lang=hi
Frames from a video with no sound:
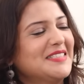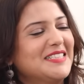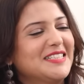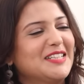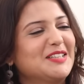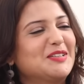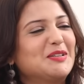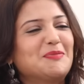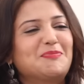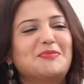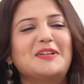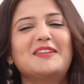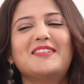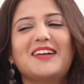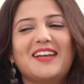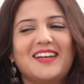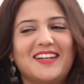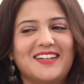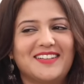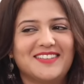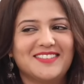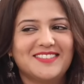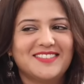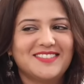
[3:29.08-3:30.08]
ये तो अपने
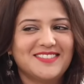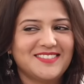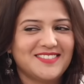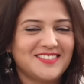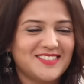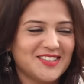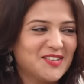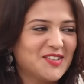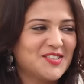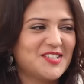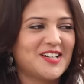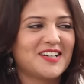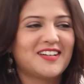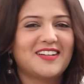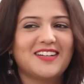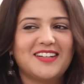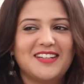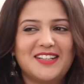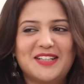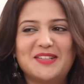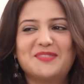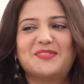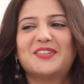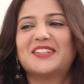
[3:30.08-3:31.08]
वाले हैं चलो जाकर
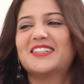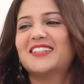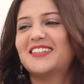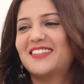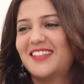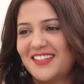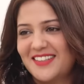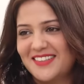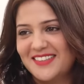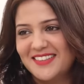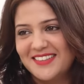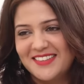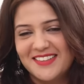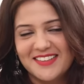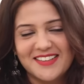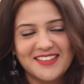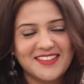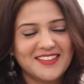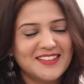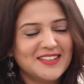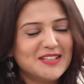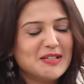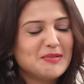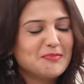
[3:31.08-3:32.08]
इनकी मदद कर देते
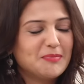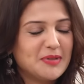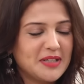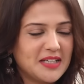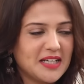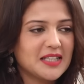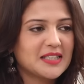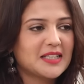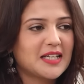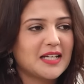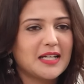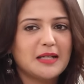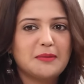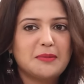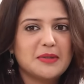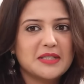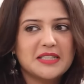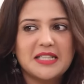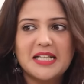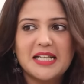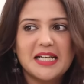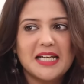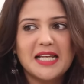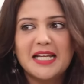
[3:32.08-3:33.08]
हैं फिर याद करना
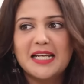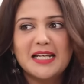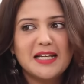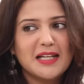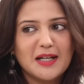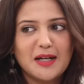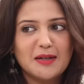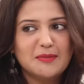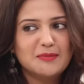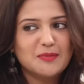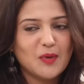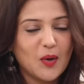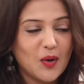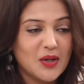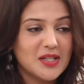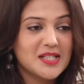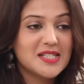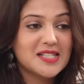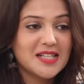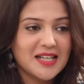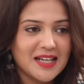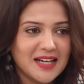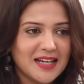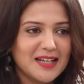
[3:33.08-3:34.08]
पड़ता है नहीं नहीं हम ऑन
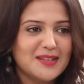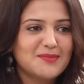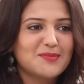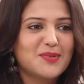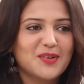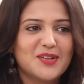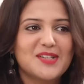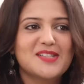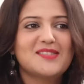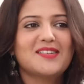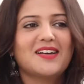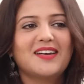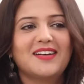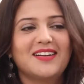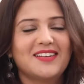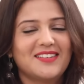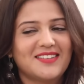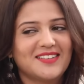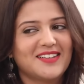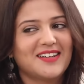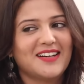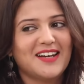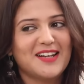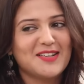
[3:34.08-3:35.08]
स्क्रीन पुलिस वाले
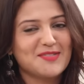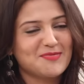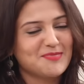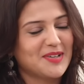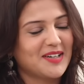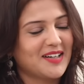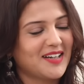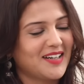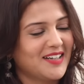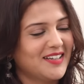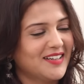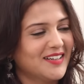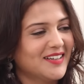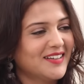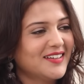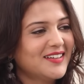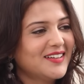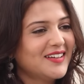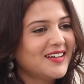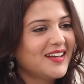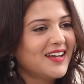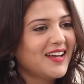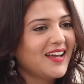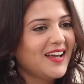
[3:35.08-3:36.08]
रियल लाइफ में नहीं है
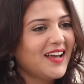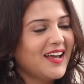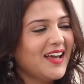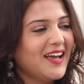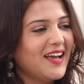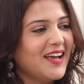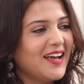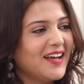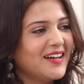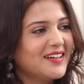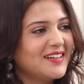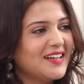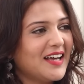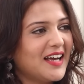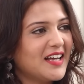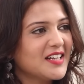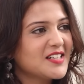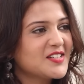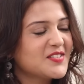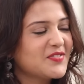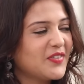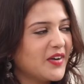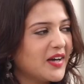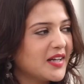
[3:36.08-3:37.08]
एंड
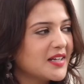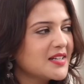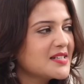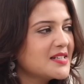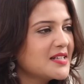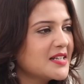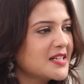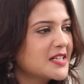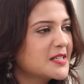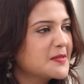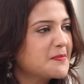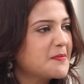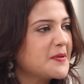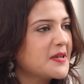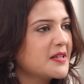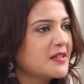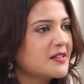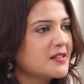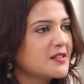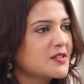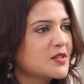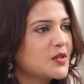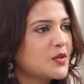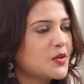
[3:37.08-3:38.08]
एज फार एज द
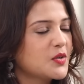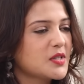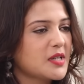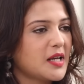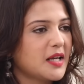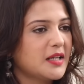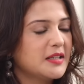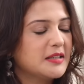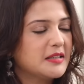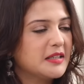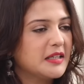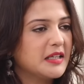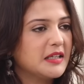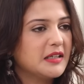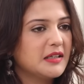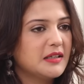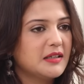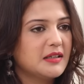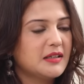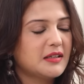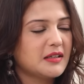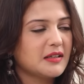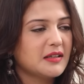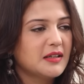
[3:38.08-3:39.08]
एक्सपीरियंस गोज आई
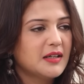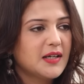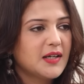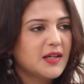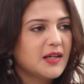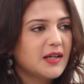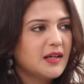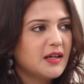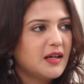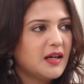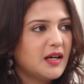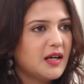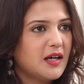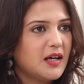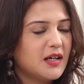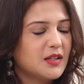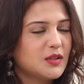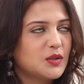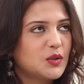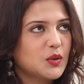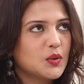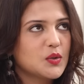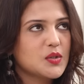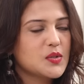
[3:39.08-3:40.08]
थिंक
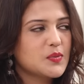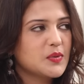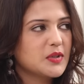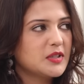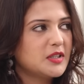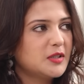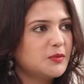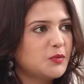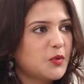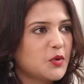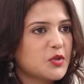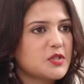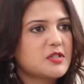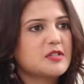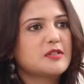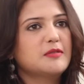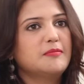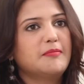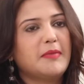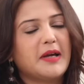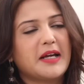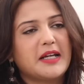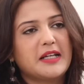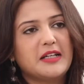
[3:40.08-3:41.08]
Uh, those were the most
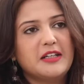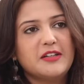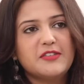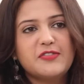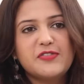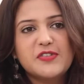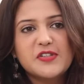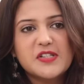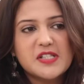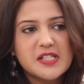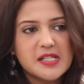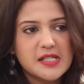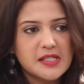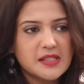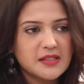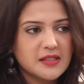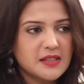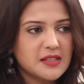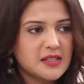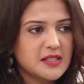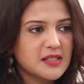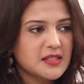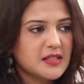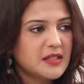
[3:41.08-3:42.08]

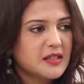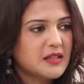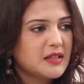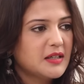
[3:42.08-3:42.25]
magnificent,